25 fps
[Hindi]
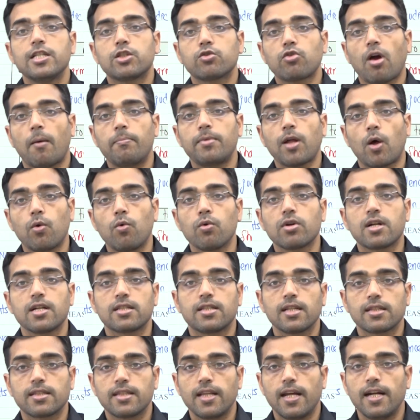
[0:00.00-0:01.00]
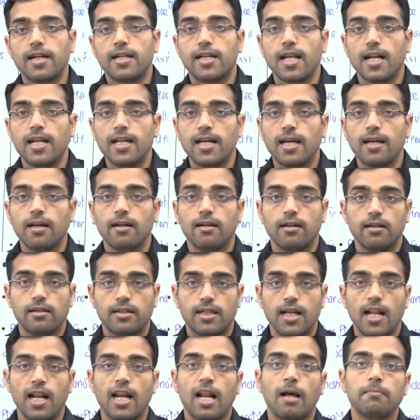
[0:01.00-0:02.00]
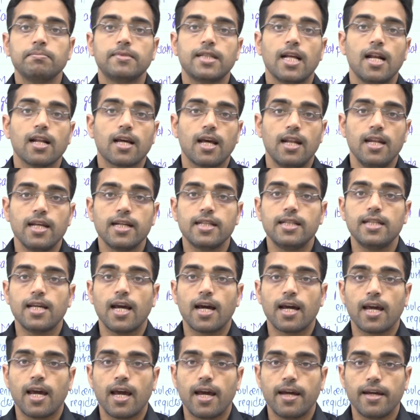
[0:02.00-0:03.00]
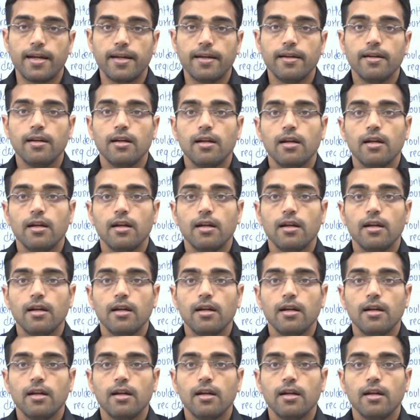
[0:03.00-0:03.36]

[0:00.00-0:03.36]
इसको आप डाउनलोड कर सकते हैं टेली टेलीग्राम चैनल का लिंक दिया गया है